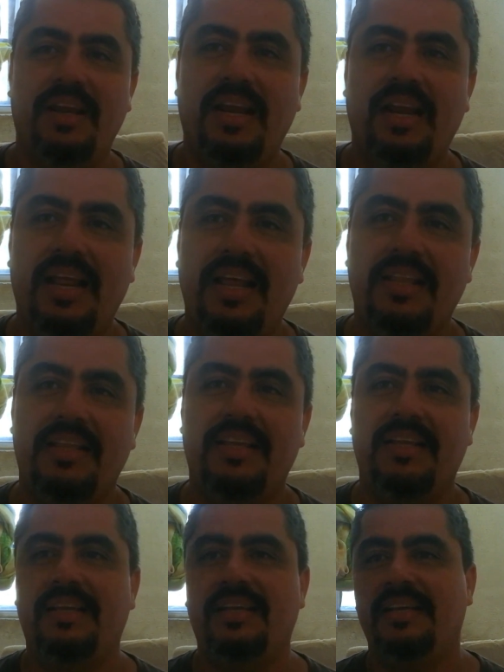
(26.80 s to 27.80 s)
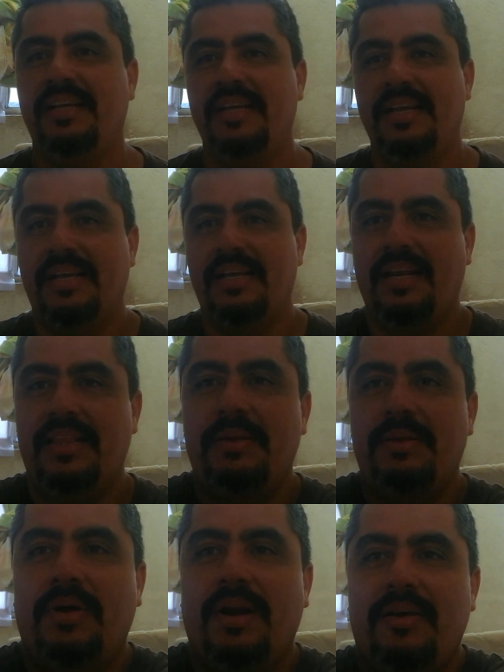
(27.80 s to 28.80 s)
Aguilera de
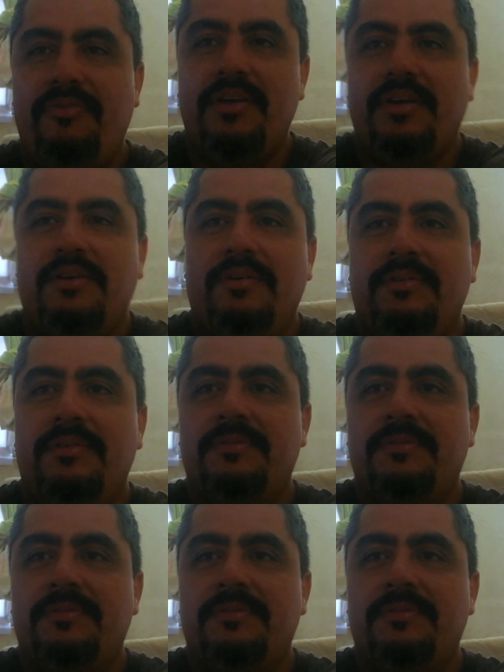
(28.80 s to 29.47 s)
Creativo Gráfico